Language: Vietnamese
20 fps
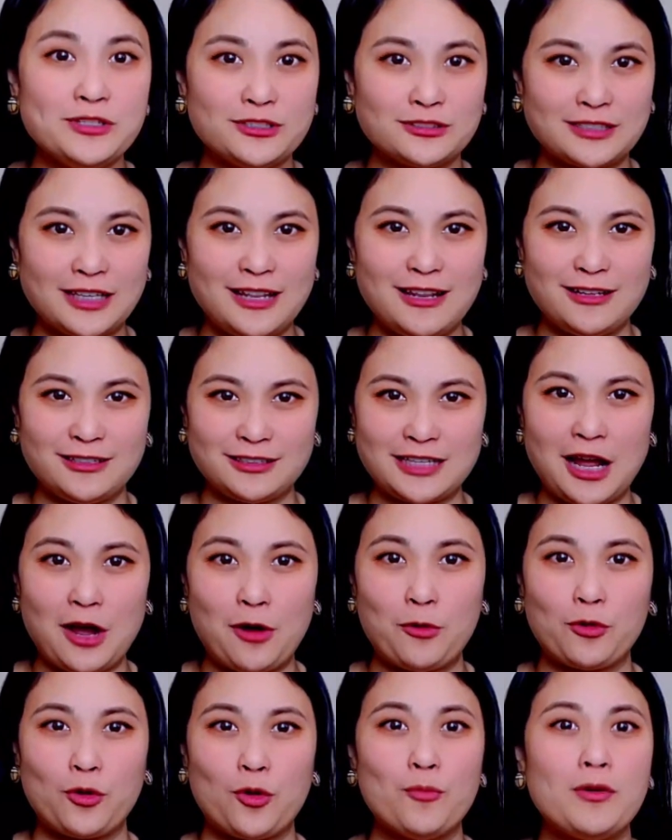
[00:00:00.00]
được tại lần
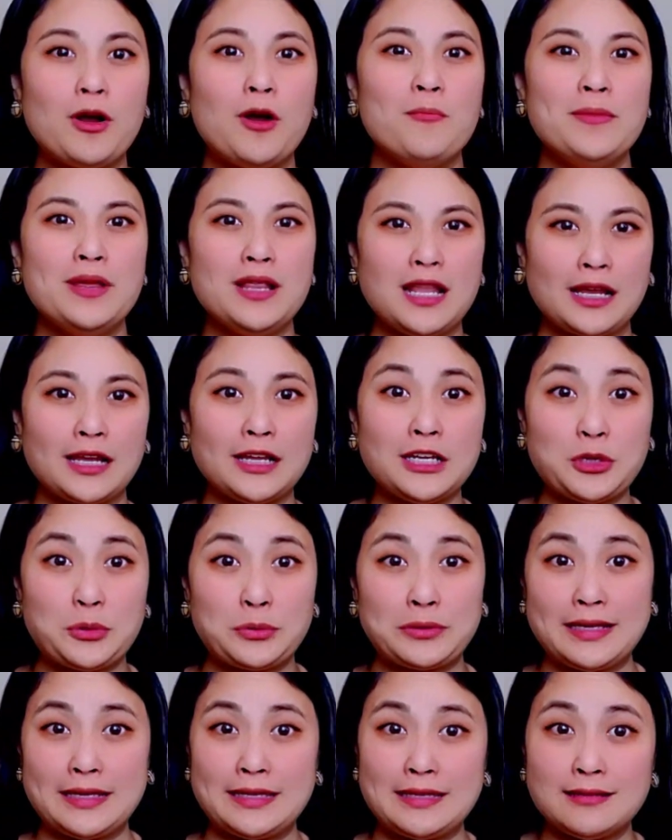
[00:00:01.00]
đầu cũng không biết là cái điều
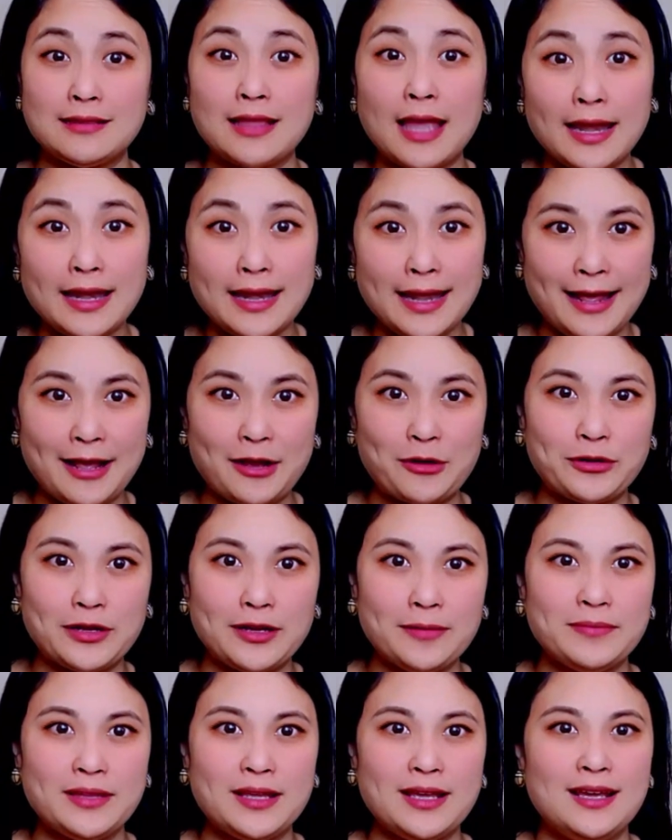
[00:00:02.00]
kiện như thế nào
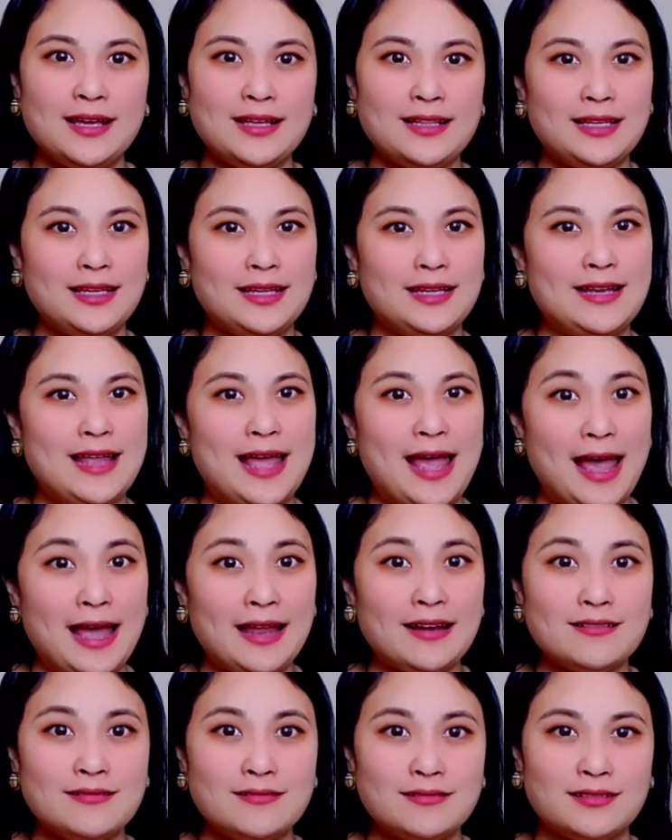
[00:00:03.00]
đó. Thì
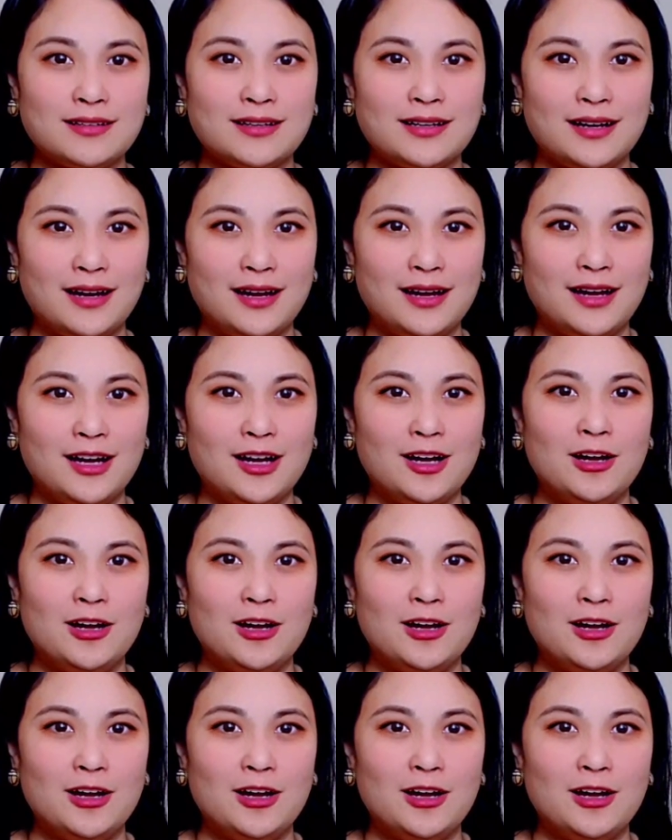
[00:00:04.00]
đã được uh,